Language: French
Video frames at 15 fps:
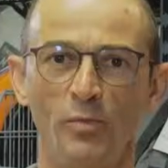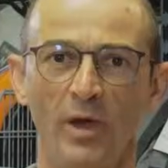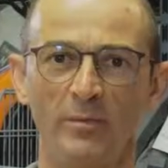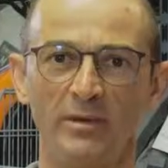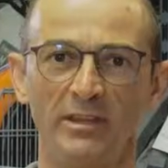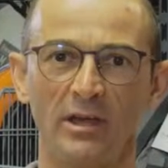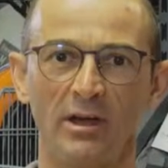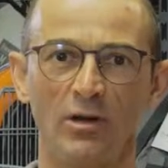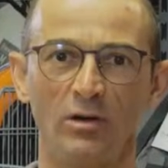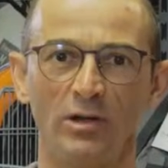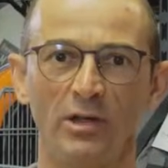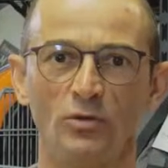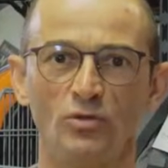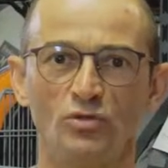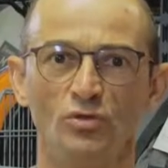permettra en
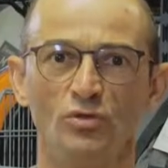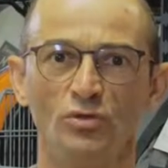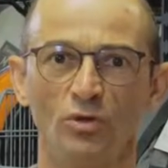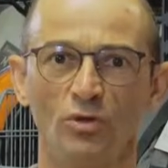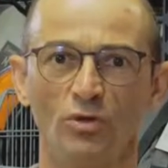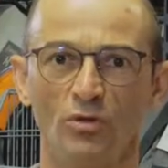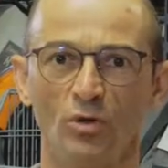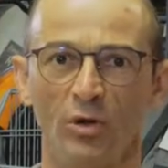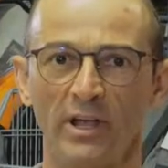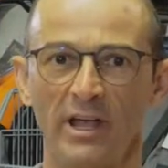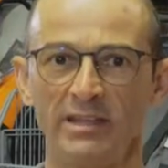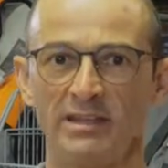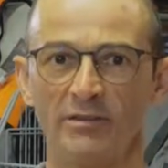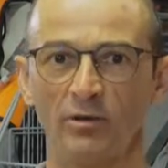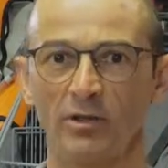cas de chute de
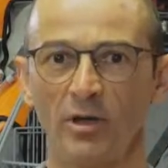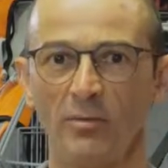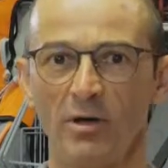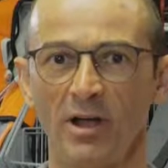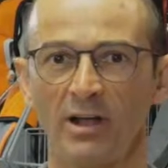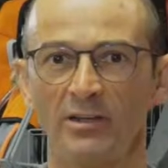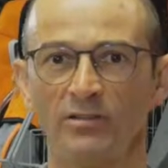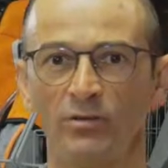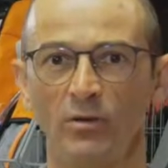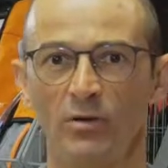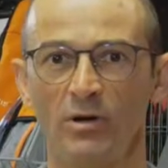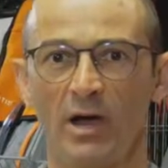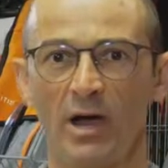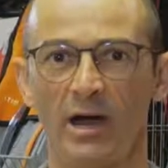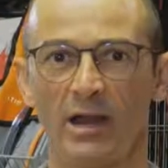regagner votre
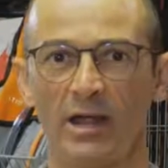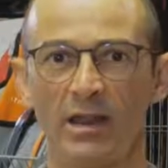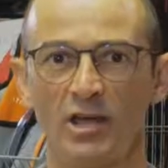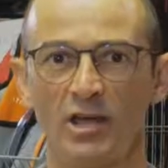embarcation à la